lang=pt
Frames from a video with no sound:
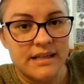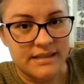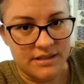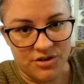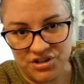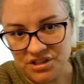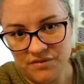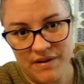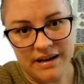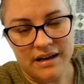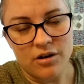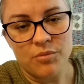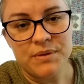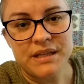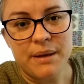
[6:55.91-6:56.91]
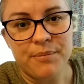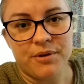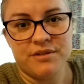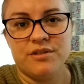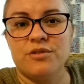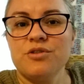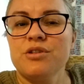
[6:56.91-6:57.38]
Se eu já tiver com a comida
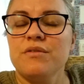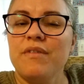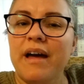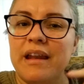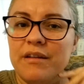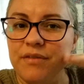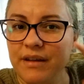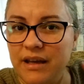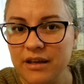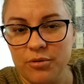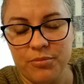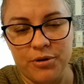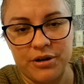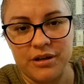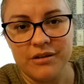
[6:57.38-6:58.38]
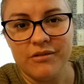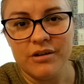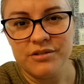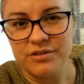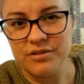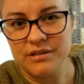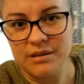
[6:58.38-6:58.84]
pronta, se eu não tiver, ela fica aqui um pouquinho
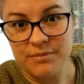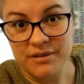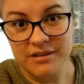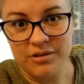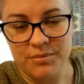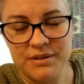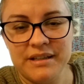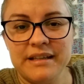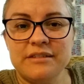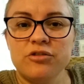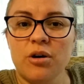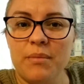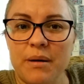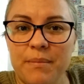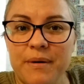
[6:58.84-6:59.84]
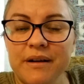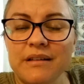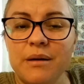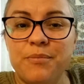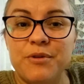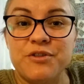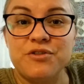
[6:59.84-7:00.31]
enquanto eu tô terminando a comida. E toma banho
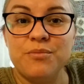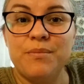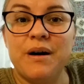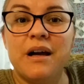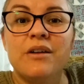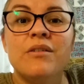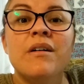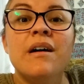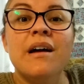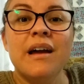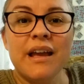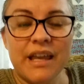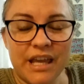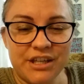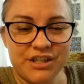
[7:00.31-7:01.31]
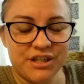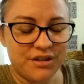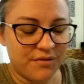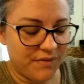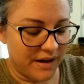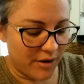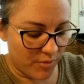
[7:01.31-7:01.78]
depois do banho que a
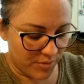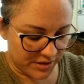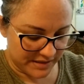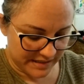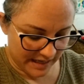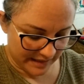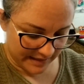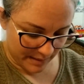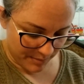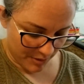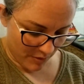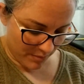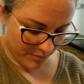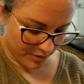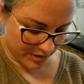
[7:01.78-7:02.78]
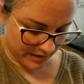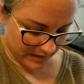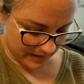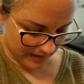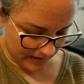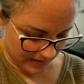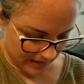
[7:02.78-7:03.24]
gente vai almoçar, né, meu amor? Uhum.